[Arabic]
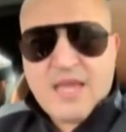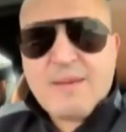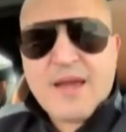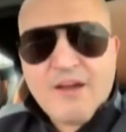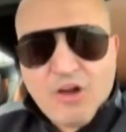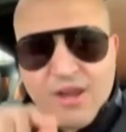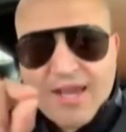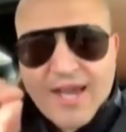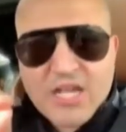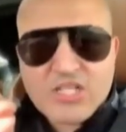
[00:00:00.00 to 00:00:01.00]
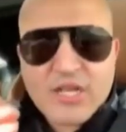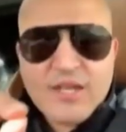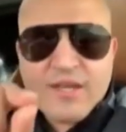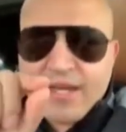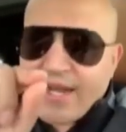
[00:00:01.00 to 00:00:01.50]
انا خلينا نقول لك حاجه
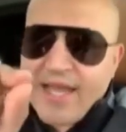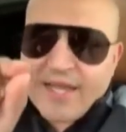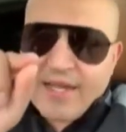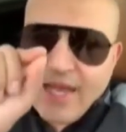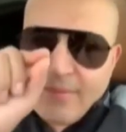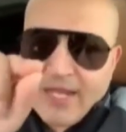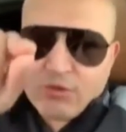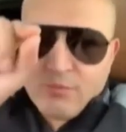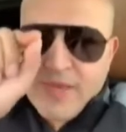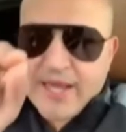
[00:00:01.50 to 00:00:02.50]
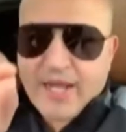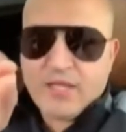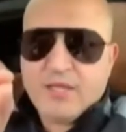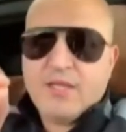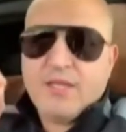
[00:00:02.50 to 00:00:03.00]
راك اللي عملته البارح